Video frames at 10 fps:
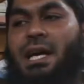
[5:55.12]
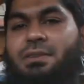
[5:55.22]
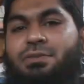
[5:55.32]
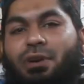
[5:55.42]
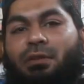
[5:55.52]

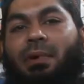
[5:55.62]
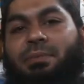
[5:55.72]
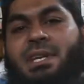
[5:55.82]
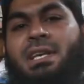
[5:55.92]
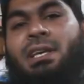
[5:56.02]
একজন সৎ
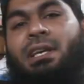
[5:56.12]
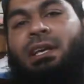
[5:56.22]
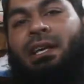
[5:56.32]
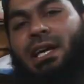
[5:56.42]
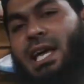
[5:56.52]
ব্যবসায়ী
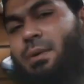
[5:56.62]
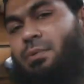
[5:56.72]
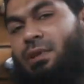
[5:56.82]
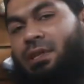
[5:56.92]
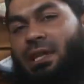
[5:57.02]

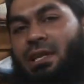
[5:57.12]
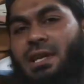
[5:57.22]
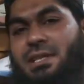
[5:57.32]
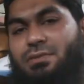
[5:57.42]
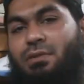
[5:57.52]
কেয়ামতের দিন
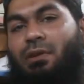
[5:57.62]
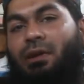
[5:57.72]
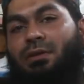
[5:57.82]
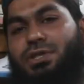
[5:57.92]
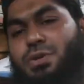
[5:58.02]

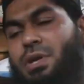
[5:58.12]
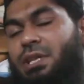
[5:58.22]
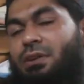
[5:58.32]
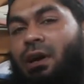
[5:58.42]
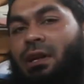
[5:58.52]
রাসুলগণ
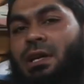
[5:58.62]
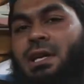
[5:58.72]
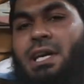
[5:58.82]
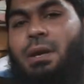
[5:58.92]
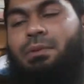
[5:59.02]
শহীদগণ
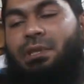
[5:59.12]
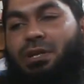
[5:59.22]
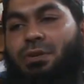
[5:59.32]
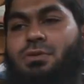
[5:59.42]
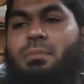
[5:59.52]
এবং
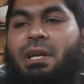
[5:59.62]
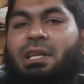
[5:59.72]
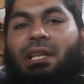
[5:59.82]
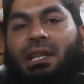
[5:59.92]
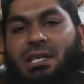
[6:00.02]
যারা
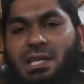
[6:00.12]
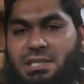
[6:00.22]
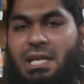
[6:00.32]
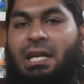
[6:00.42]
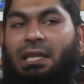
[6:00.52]
সত্যবাদী তাদের
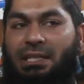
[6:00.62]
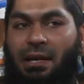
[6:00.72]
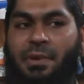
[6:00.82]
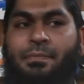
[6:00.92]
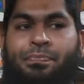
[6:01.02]
সাথে জান্নাতে
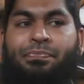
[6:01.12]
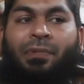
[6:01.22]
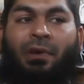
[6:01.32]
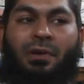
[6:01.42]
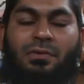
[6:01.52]
যাবে
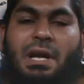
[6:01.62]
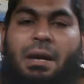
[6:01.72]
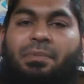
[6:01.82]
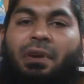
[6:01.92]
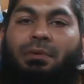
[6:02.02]
তো
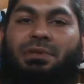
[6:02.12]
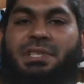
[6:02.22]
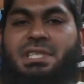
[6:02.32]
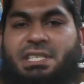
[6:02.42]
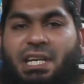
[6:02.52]
আপনারা
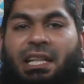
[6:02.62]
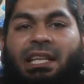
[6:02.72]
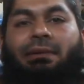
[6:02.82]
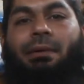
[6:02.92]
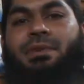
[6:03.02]
অবশ্যই যে যেখান
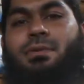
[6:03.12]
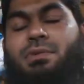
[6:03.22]
থেকে ব্যবসা